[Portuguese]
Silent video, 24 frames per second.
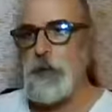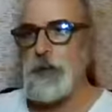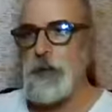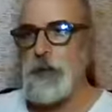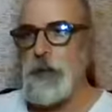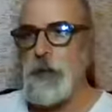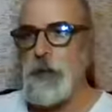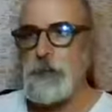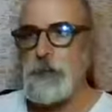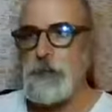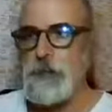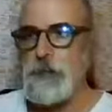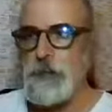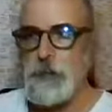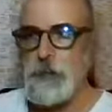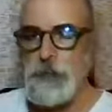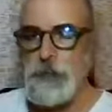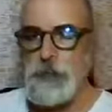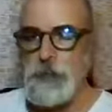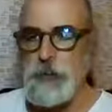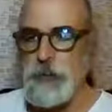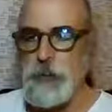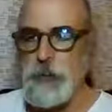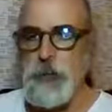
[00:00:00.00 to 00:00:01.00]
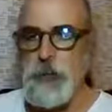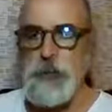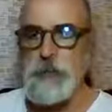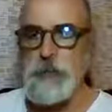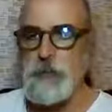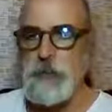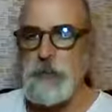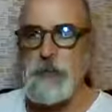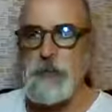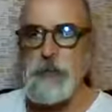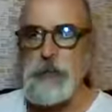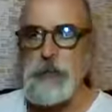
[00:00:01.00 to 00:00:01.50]
que constroem
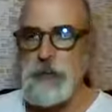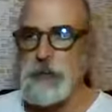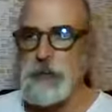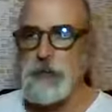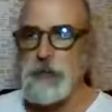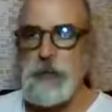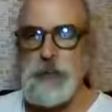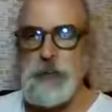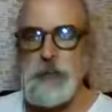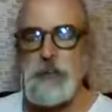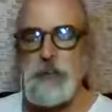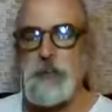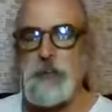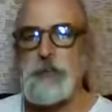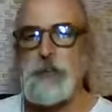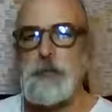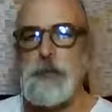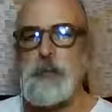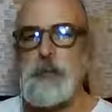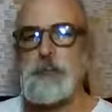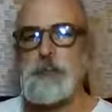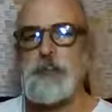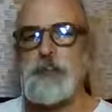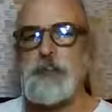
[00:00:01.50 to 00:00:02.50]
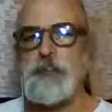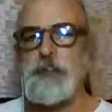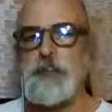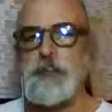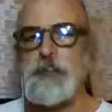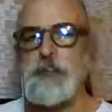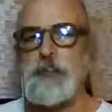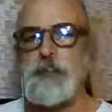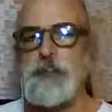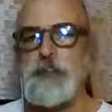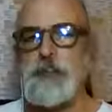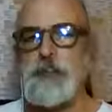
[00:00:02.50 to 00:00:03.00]
uma outra situação completamente
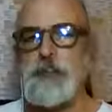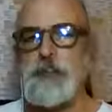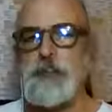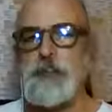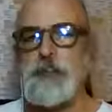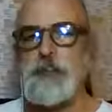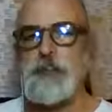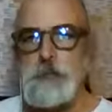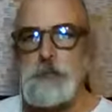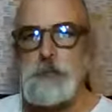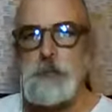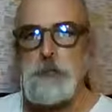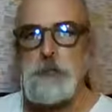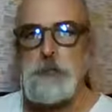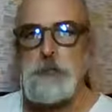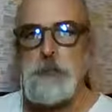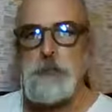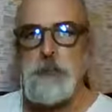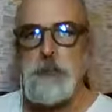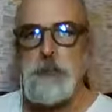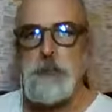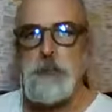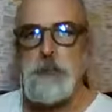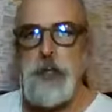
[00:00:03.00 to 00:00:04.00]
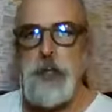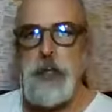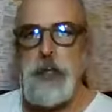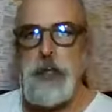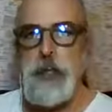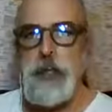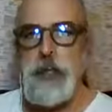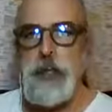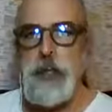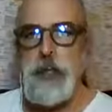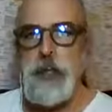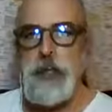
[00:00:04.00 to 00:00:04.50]
diferente.
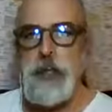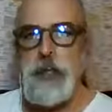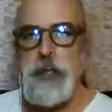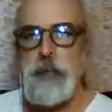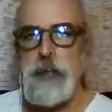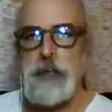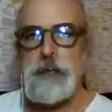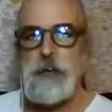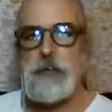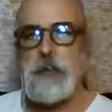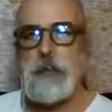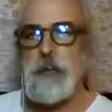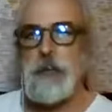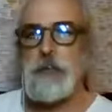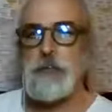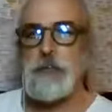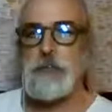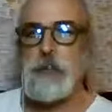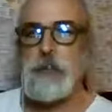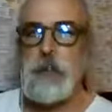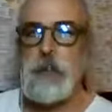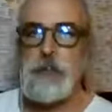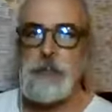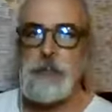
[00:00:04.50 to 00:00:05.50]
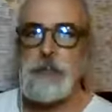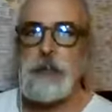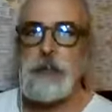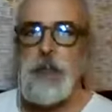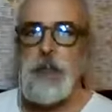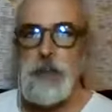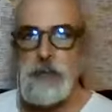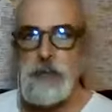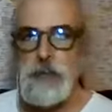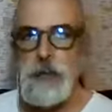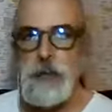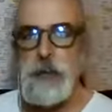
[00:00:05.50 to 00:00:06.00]
É, então, eu
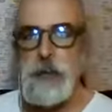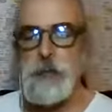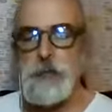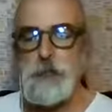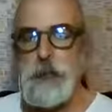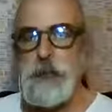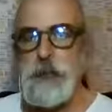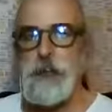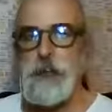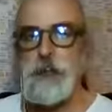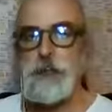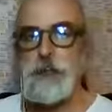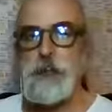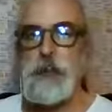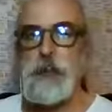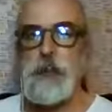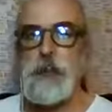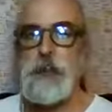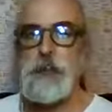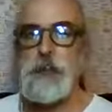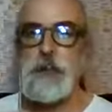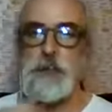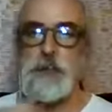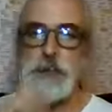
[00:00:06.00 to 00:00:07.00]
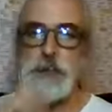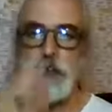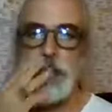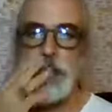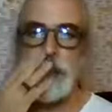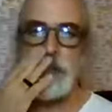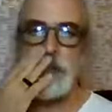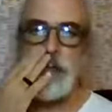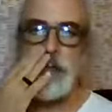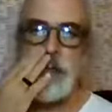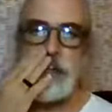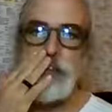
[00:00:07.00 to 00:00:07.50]
já estou deliberando que
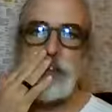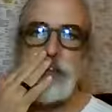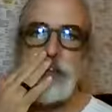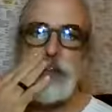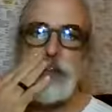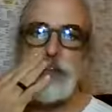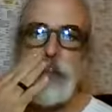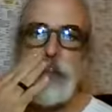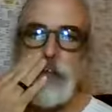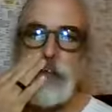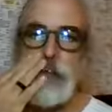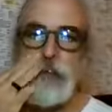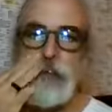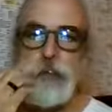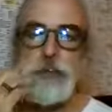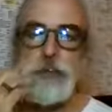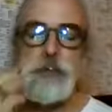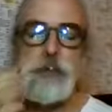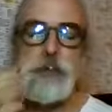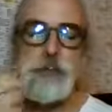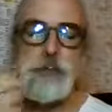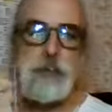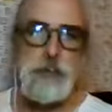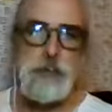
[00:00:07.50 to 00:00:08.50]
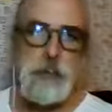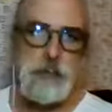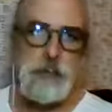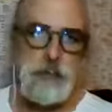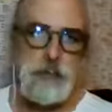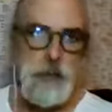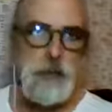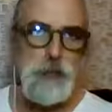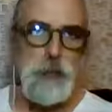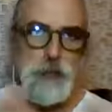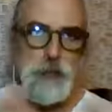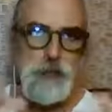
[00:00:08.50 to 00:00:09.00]
nas próximas vezes, inclusive para
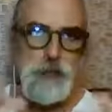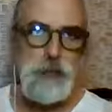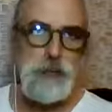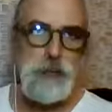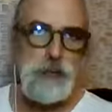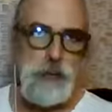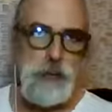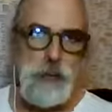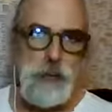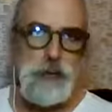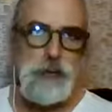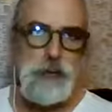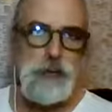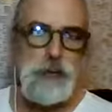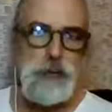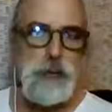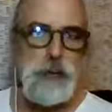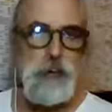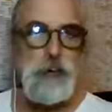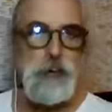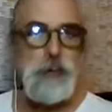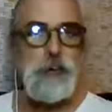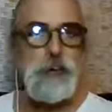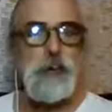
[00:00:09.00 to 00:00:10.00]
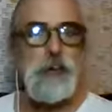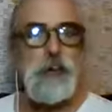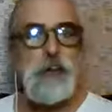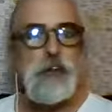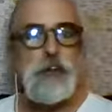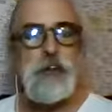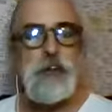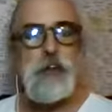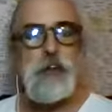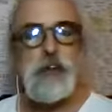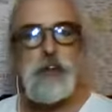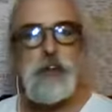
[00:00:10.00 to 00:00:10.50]
ficar uma coisa interessante,
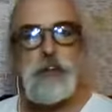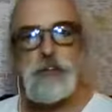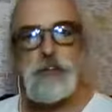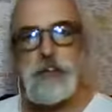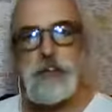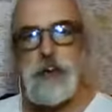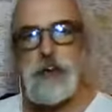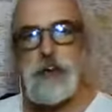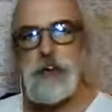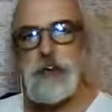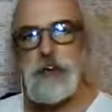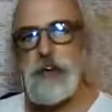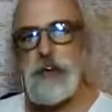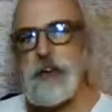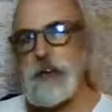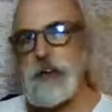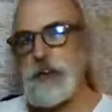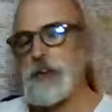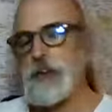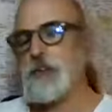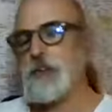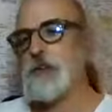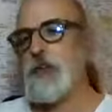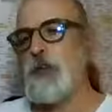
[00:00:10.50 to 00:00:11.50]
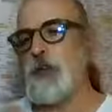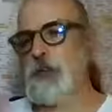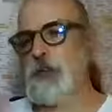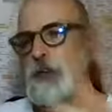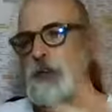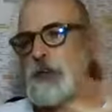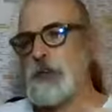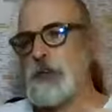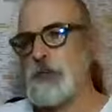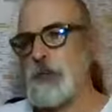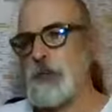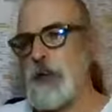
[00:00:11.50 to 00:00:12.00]
em vez de ter esses
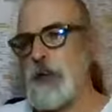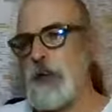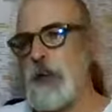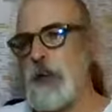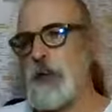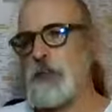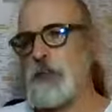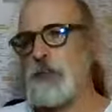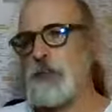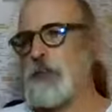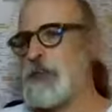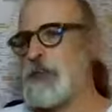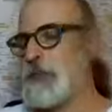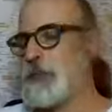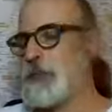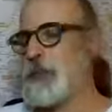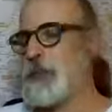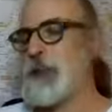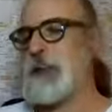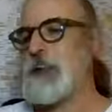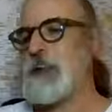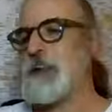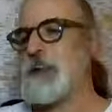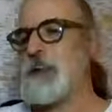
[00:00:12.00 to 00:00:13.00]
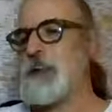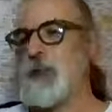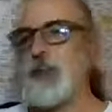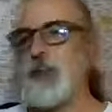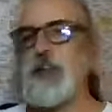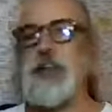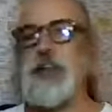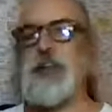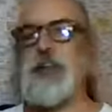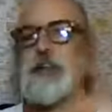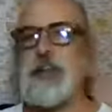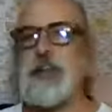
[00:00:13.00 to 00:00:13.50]
montes de blocos, não vai ser um
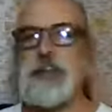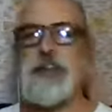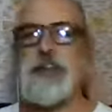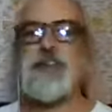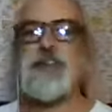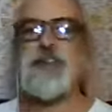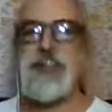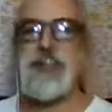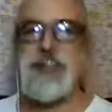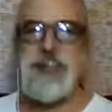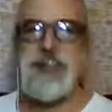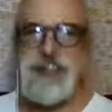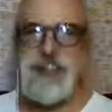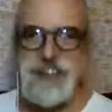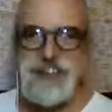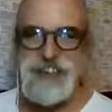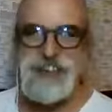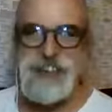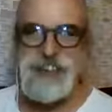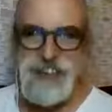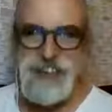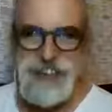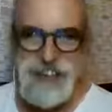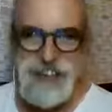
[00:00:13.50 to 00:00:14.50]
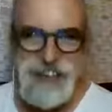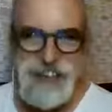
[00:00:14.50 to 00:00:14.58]
programa tão grande.